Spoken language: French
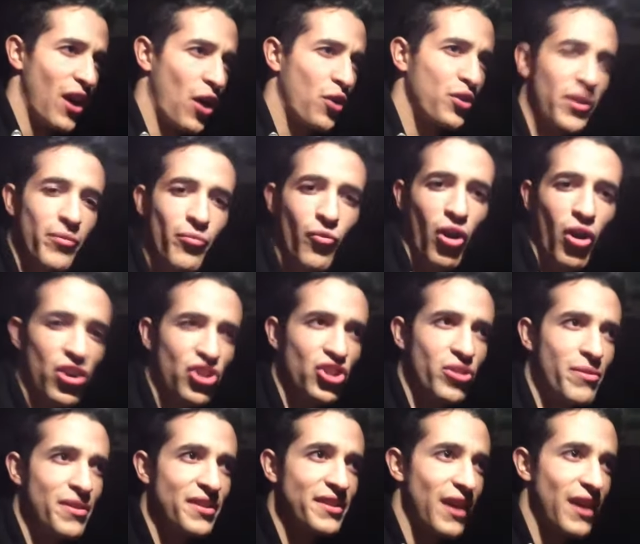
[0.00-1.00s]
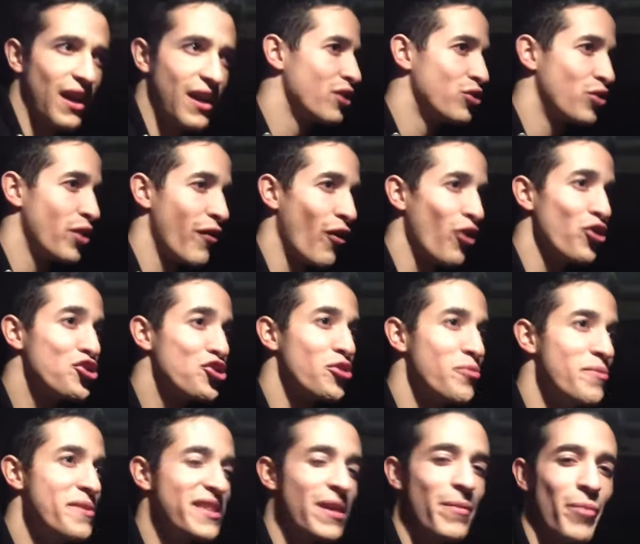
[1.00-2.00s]
bah, À côté de moi, j'ai mes sacs. Il doit y avoir une
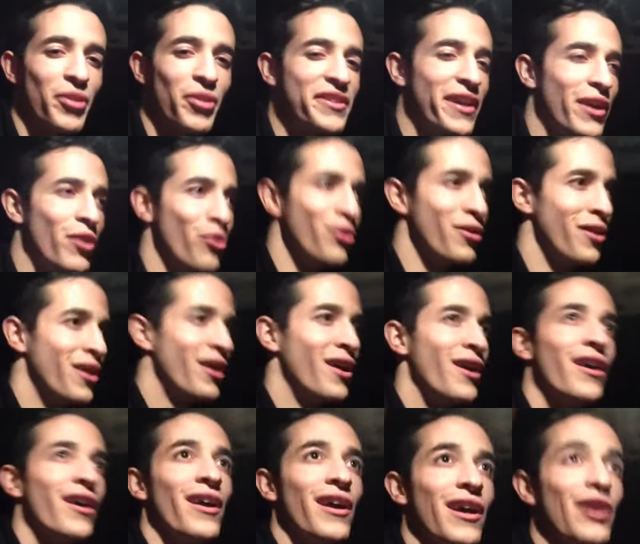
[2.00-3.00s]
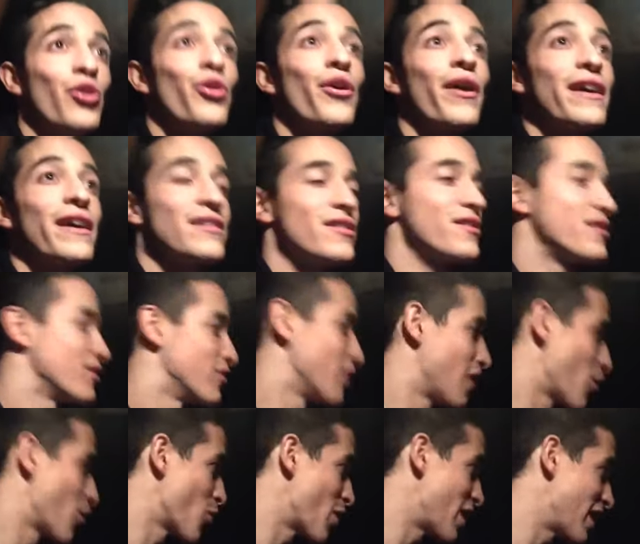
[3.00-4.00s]
chemise à pantalon. Et le reste, c'est de
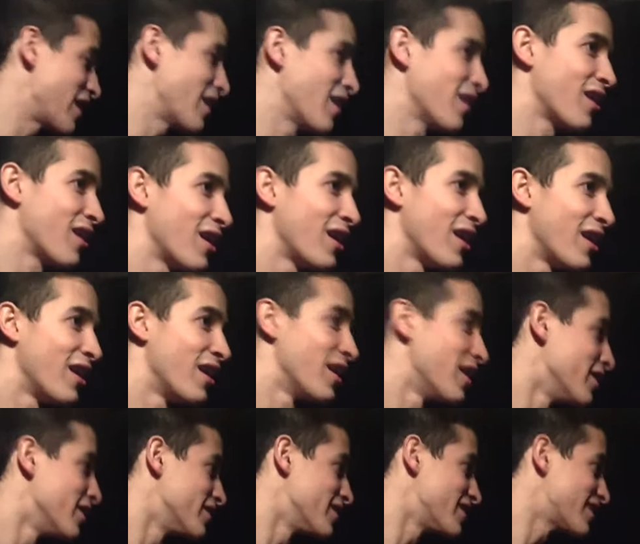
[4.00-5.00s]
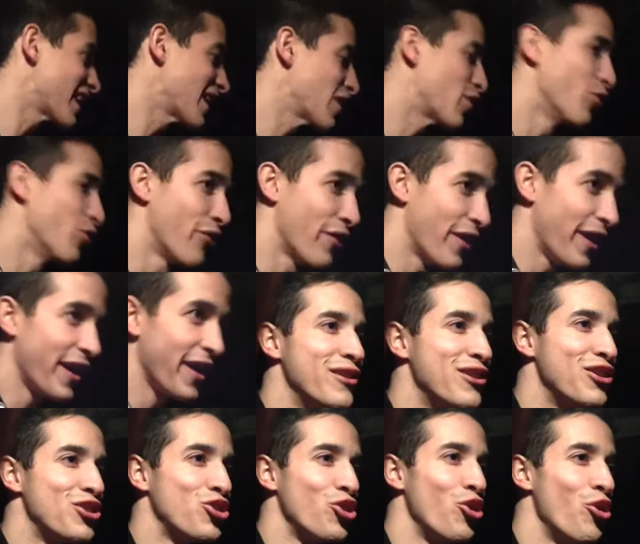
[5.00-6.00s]
la whey, des haricots verts,
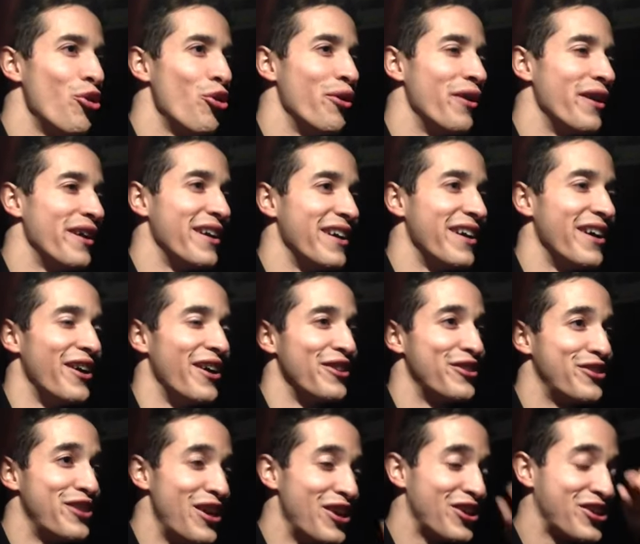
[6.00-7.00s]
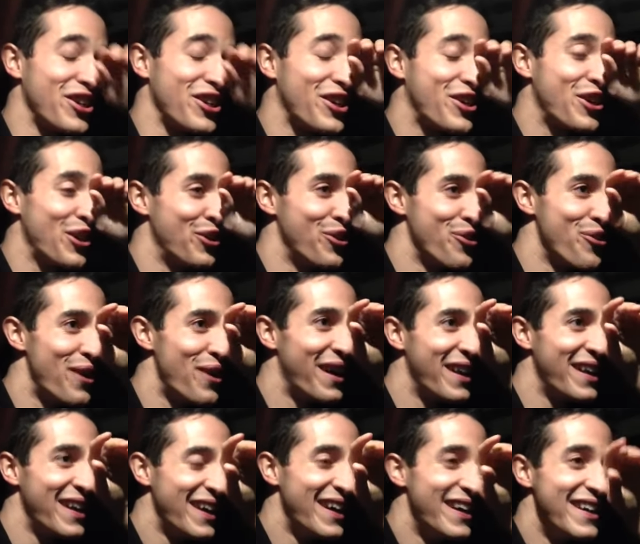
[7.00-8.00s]
des œufs et euh, des shakers de
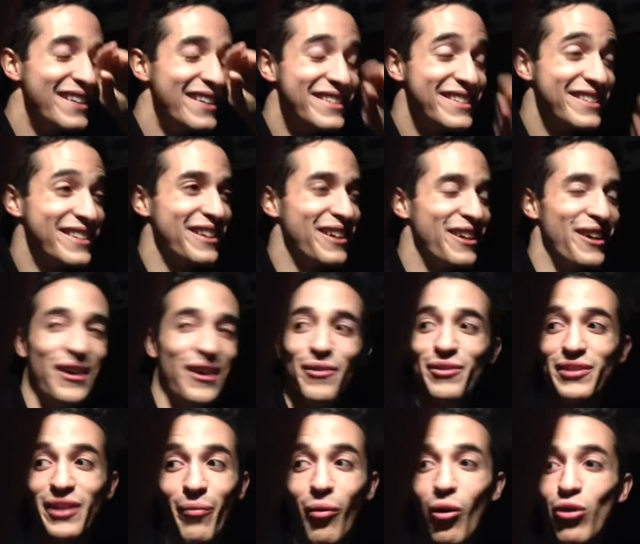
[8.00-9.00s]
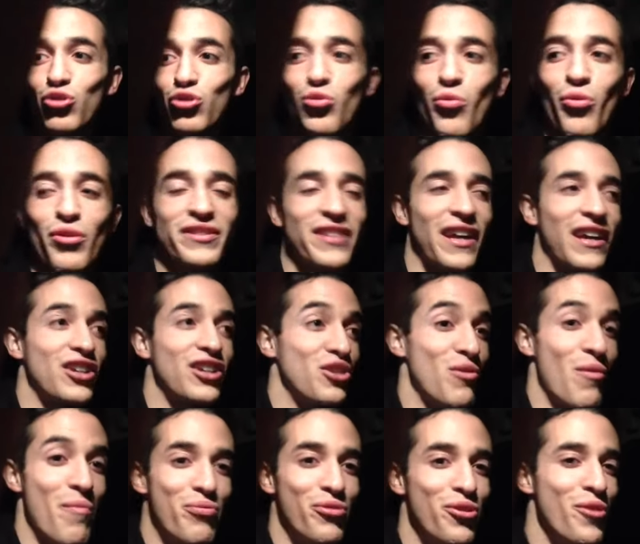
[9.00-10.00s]
whey. Euh, ça prend tout mon sac. J'ai
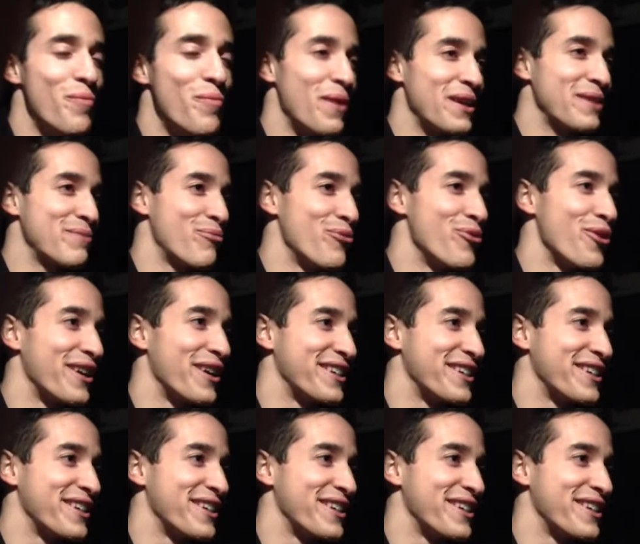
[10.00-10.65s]
plus de place pour le